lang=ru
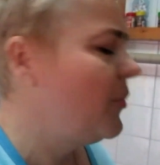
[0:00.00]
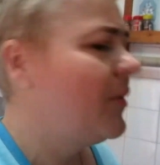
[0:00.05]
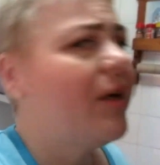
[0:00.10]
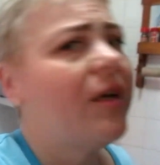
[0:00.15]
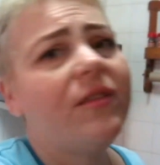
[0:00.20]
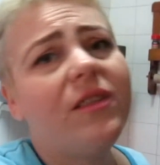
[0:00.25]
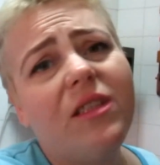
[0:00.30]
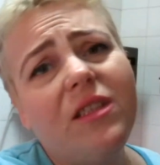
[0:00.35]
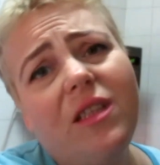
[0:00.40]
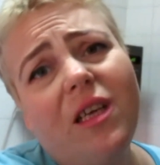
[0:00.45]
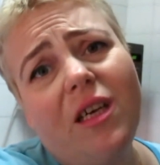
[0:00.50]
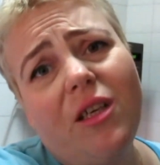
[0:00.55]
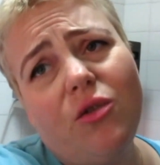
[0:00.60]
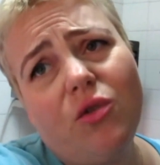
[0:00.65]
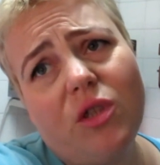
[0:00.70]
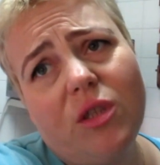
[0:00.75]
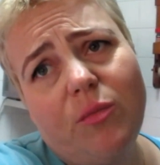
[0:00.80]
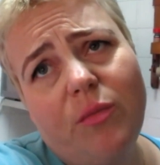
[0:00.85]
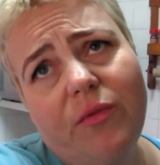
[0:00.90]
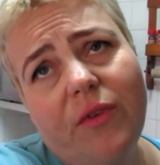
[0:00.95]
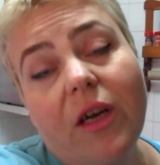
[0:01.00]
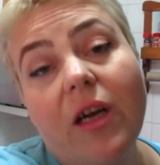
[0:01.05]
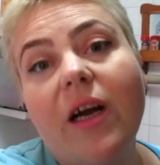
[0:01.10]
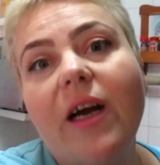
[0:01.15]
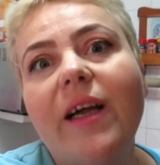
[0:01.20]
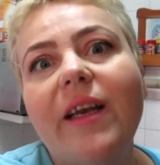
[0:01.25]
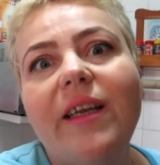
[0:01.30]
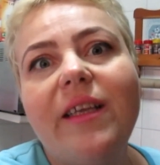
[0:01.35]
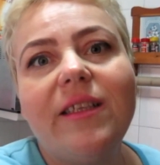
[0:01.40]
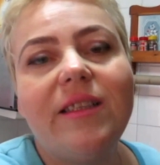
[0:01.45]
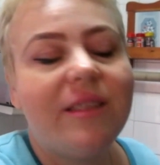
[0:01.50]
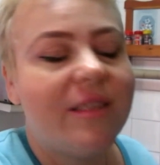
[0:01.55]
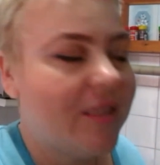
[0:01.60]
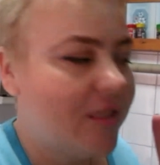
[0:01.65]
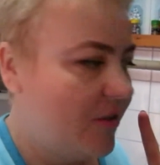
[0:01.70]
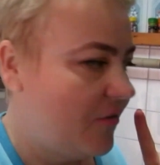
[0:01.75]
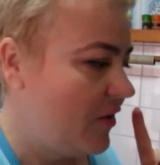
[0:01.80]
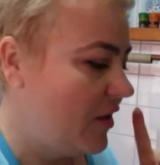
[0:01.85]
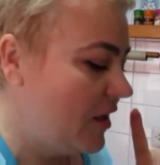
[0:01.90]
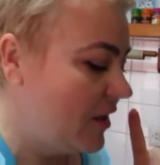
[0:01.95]
как всегда ее забываю, корица,
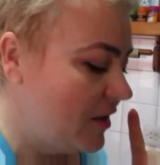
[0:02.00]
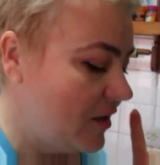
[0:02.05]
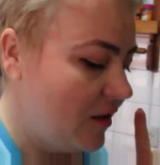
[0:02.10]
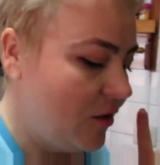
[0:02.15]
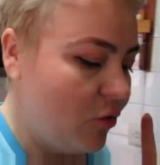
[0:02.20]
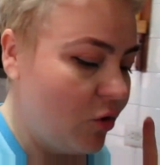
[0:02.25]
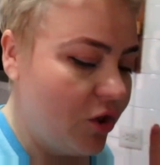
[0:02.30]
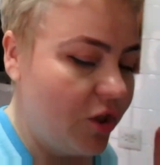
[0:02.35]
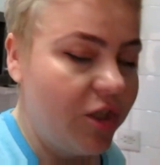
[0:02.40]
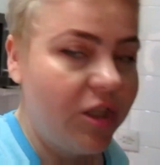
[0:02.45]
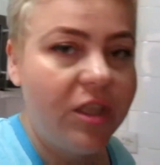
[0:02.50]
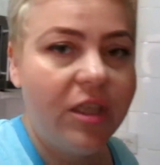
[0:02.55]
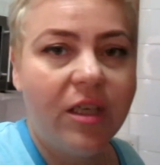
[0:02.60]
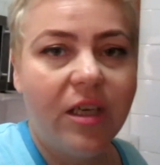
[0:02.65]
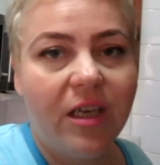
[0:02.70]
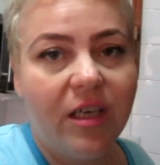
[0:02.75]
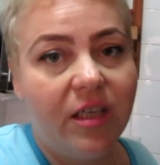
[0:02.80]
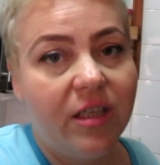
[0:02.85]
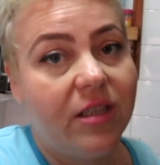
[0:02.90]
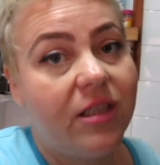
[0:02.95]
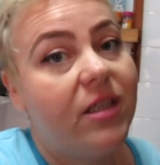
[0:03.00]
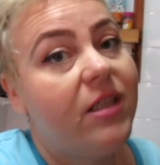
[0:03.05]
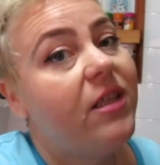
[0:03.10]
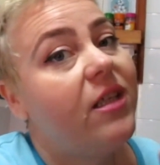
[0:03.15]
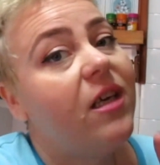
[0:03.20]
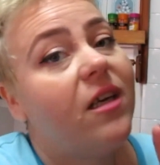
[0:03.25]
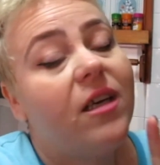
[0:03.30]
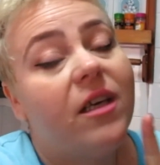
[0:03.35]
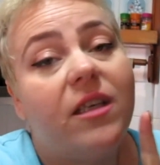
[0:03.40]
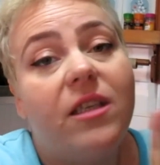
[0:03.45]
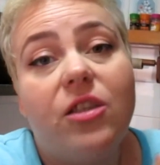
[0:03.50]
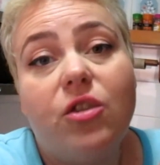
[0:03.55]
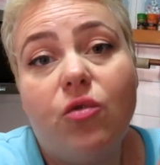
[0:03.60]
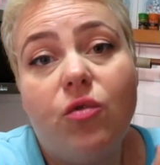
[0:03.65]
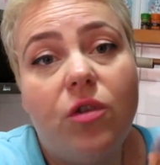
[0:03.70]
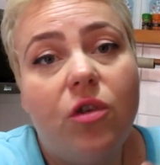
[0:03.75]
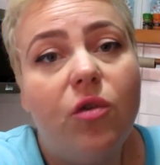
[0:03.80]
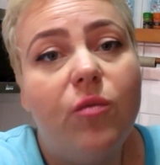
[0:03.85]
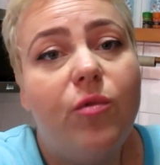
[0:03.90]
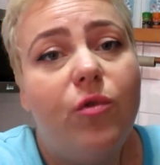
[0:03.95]
две ложечки корицы. Я корицу
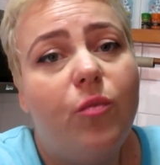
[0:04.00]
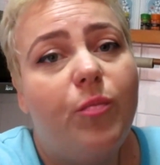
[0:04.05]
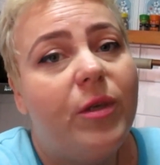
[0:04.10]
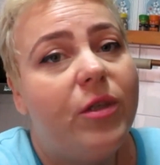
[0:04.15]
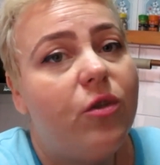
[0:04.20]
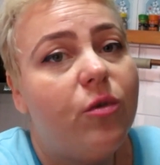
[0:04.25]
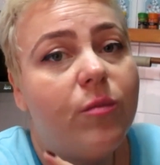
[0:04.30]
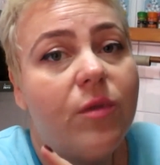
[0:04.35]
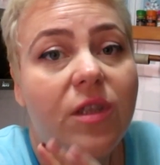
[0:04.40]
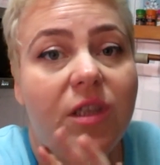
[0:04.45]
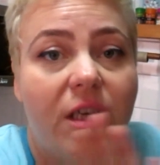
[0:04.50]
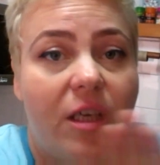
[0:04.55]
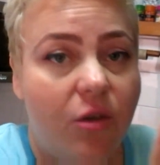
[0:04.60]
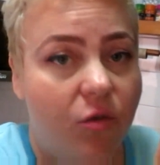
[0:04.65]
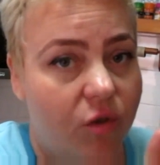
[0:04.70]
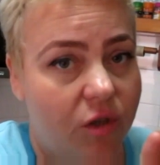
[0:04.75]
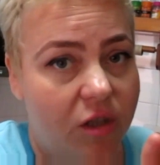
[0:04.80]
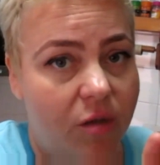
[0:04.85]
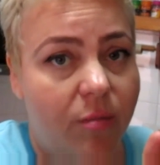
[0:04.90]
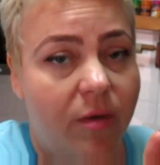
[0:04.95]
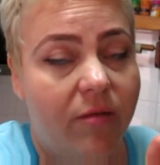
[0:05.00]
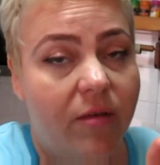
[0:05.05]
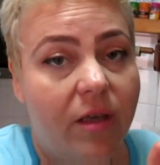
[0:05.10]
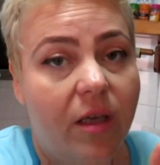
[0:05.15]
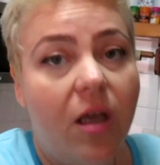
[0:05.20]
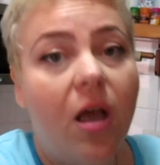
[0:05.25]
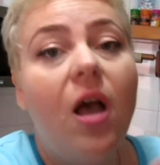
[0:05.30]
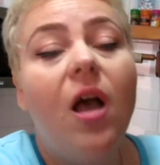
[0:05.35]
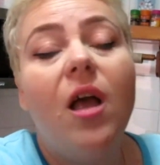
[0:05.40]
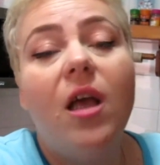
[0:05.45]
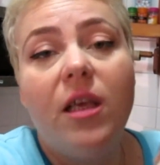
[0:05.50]
не люблю, потом я ее не добавляю.